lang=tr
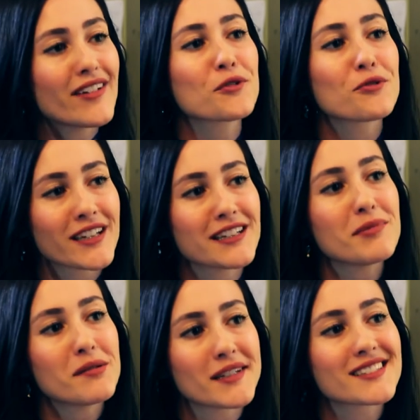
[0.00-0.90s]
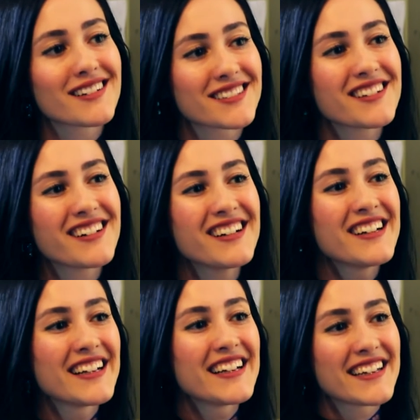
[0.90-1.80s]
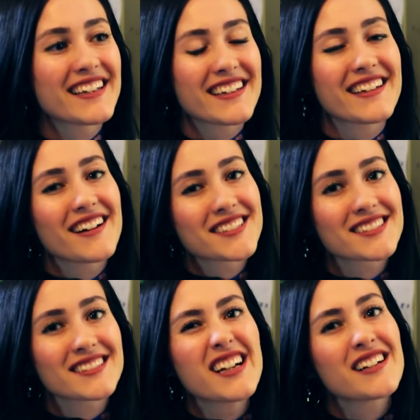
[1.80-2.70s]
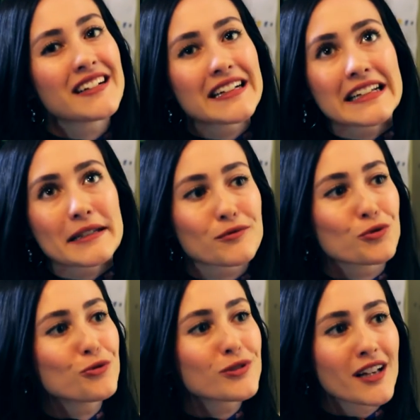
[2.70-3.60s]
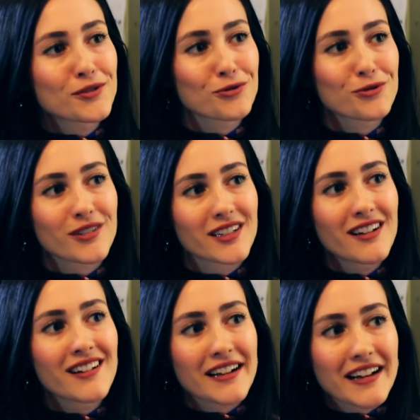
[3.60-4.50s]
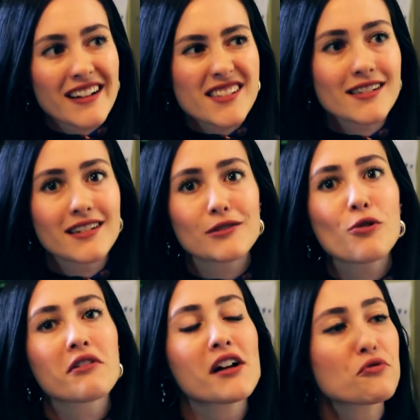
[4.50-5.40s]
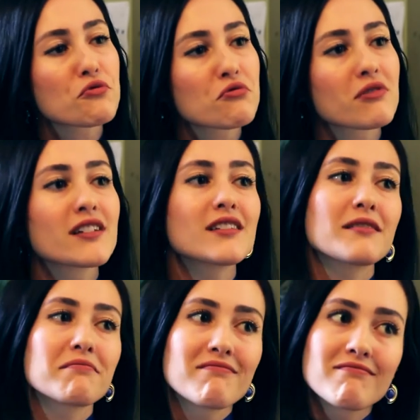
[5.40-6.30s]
ve kökeni bir miktar daha e, aslında duygusal sorunlara hazırlıklı olan çocukları